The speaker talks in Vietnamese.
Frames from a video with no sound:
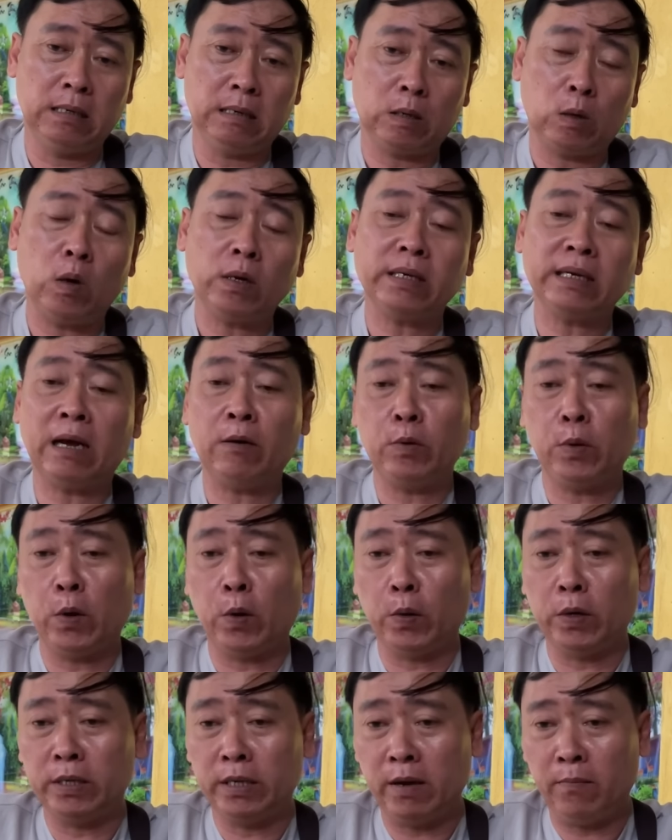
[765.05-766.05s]
có trao
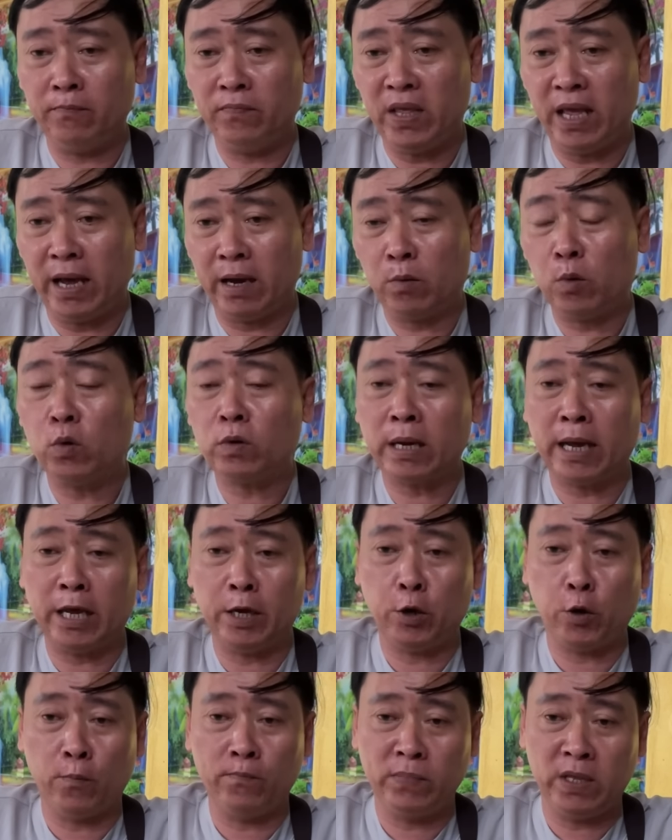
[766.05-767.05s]
dồi chăm giảng của thầy
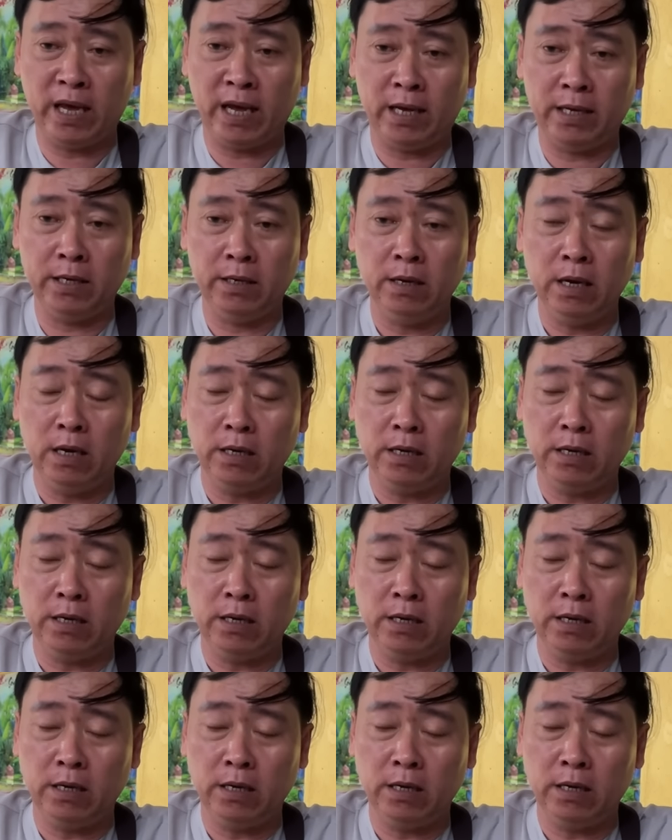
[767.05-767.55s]
cũng vậy